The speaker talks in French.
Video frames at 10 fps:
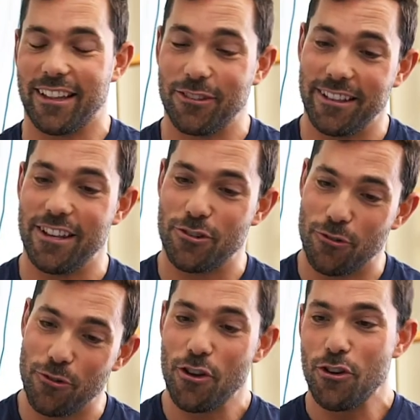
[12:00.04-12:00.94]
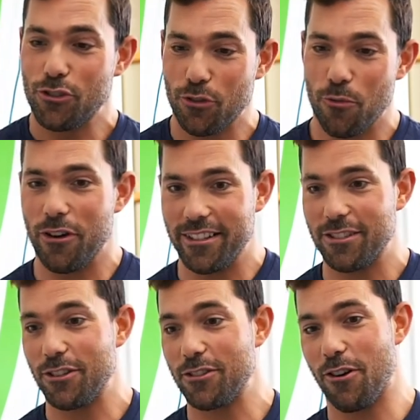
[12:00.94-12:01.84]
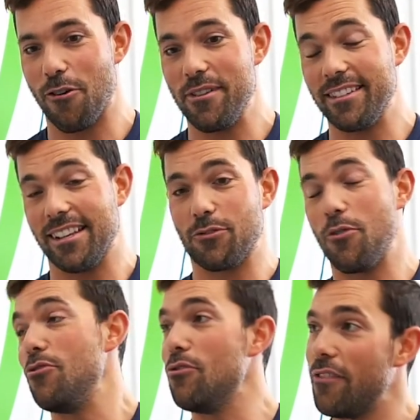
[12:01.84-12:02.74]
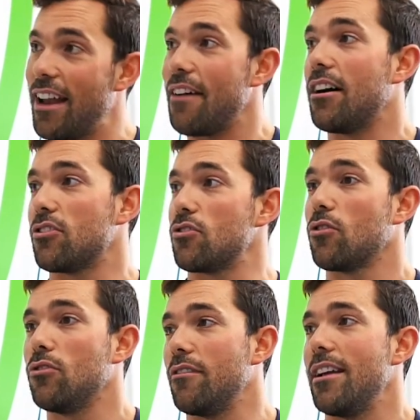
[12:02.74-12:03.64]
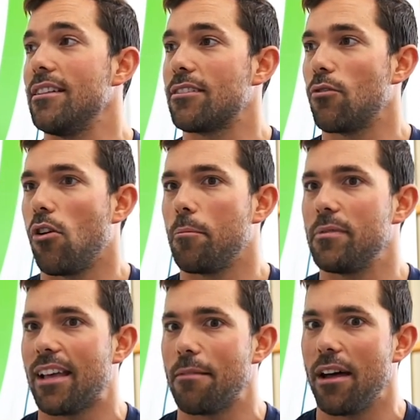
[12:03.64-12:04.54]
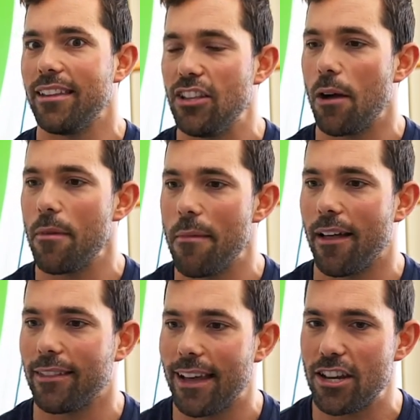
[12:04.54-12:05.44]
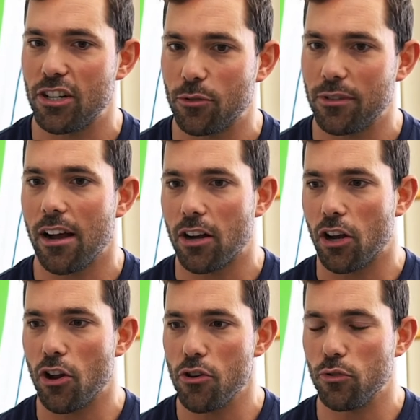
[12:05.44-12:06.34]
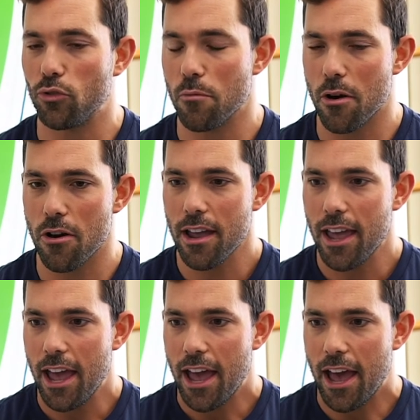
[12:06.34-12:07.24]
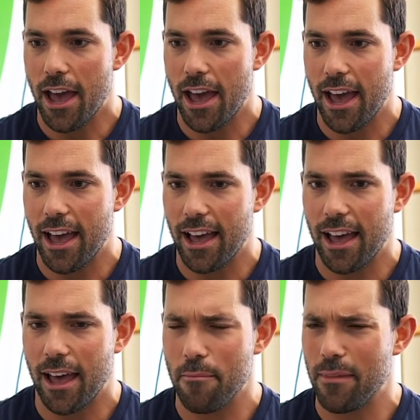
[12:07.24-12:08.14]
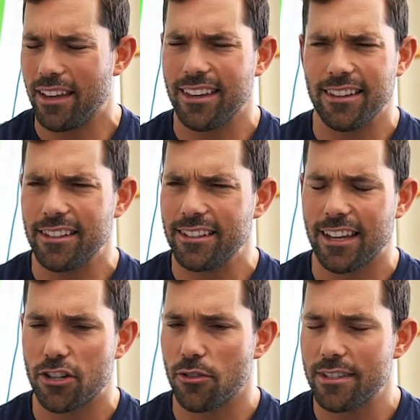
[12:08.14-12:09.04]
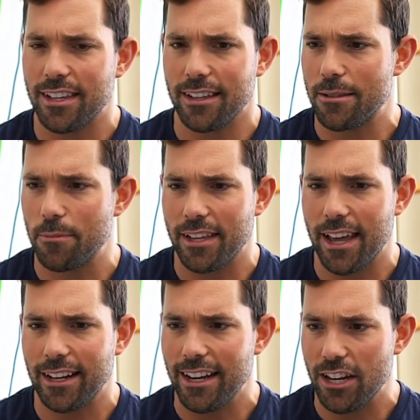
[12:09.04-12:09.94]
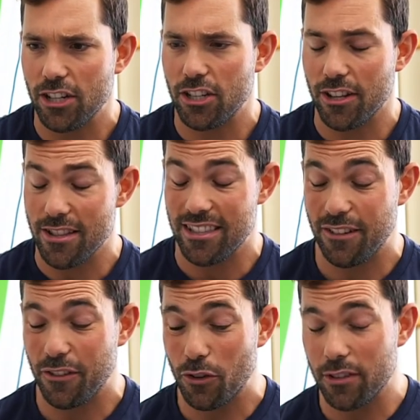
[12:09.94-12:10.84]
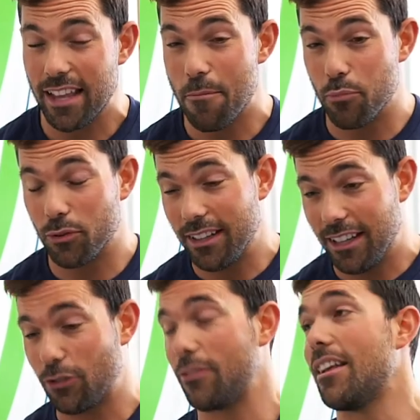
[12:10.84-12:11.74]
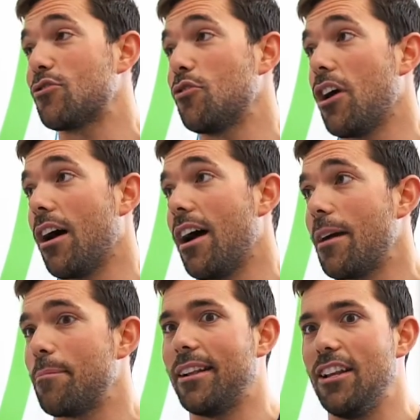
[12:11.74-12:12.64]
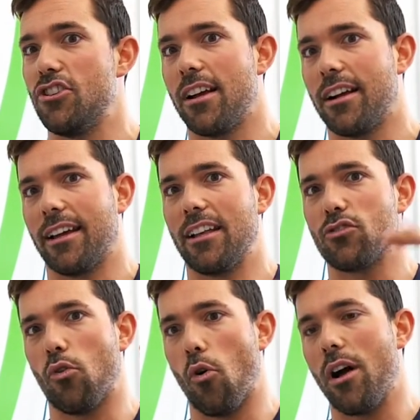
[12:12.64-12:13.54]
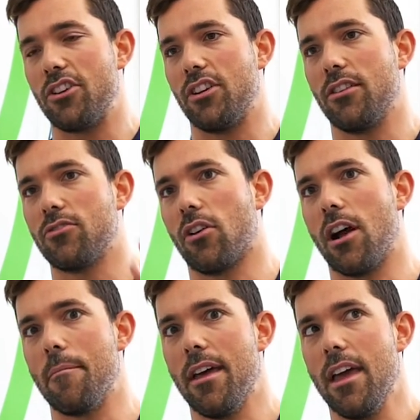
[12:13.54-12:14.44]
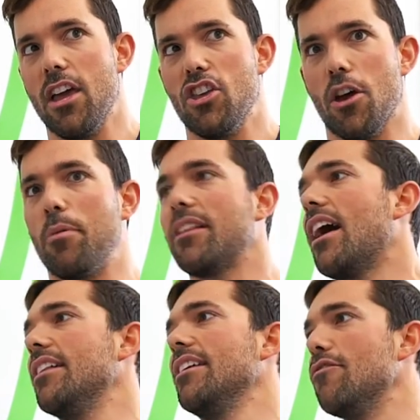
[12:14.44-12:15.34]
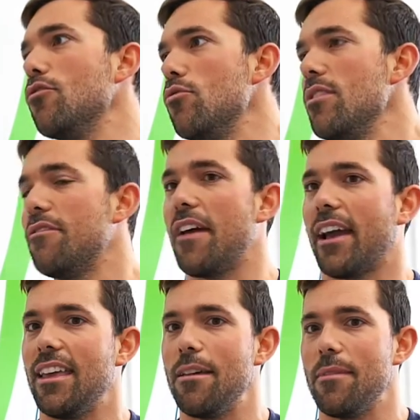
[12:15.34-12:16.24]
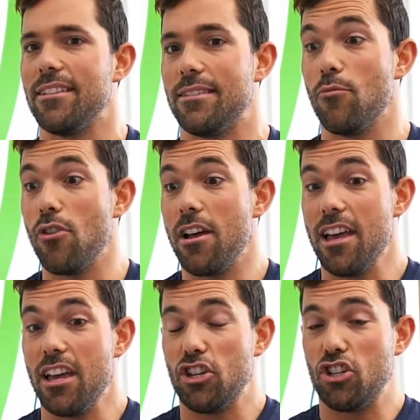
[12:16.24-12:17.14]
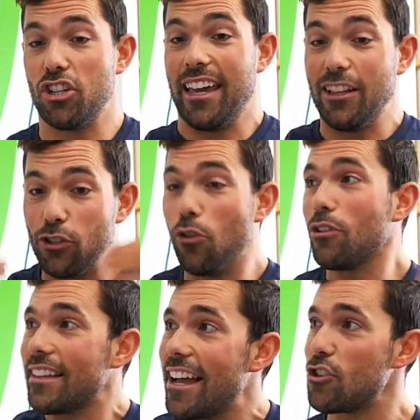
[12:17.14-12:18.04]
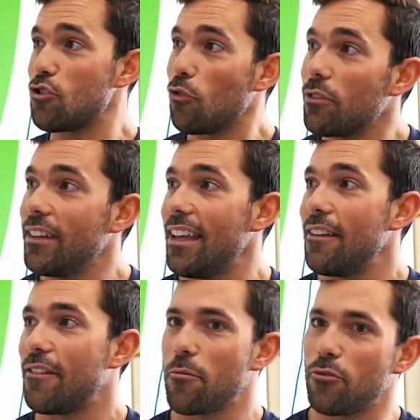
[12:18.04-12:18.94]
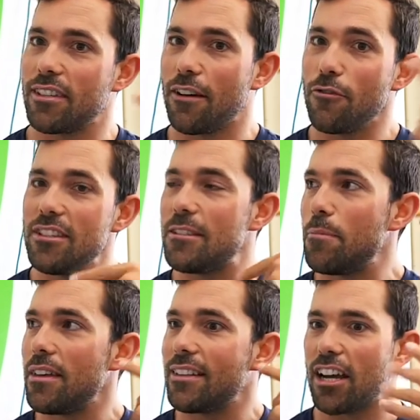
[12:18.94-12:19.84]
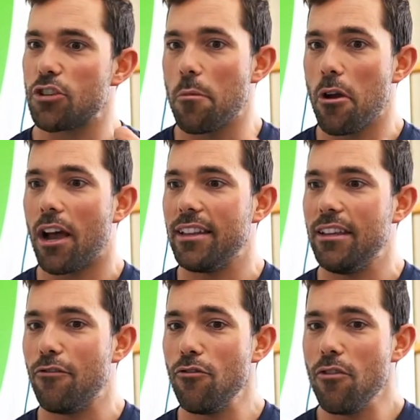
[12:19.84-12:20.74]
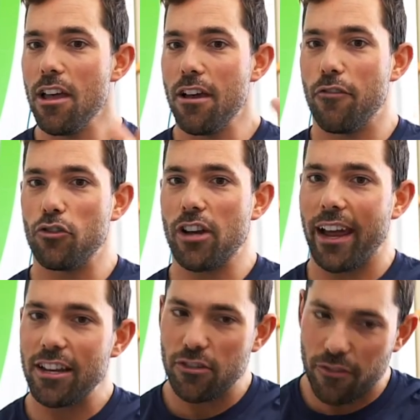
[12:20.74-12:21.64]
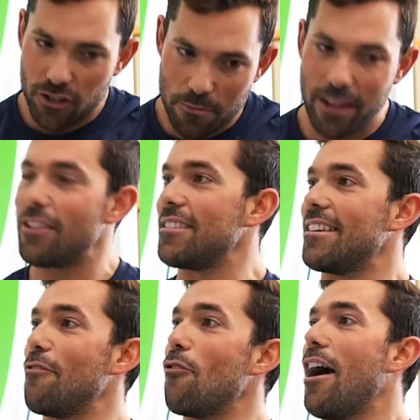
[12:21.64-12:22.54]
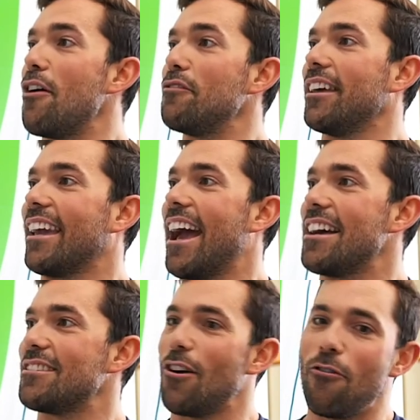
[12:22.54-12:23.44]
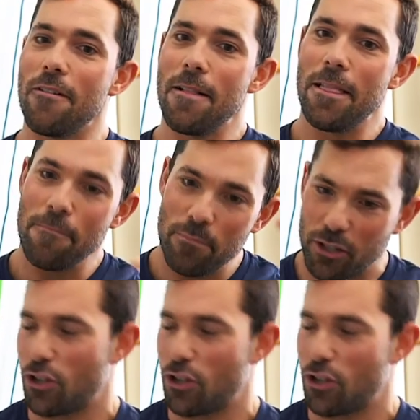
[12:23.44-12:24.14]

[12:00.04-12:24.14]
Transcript: que je veux qu'à tous les jours, sur mon Insta Story, ça soit une nouvelle aventure, une nouvelle histoire. Puis ça demande énormément de temps. J'écoutais encore là un YouTuber, euh, McKinnon, quelque chose qui expliquait qu'il y a une difficulté à bouquer des trucs dans son horaire puis que les gens, quand ils regardent son gros agenda, sont comme il n'y a pas de rendez-vous, il fait rien, mais dis-moi, je crée toute la journée. Fait que mon cerveau, il spin. Quand je me mets un rendez-vous, faut que j'arrête, je, mette le cerveau à offre de création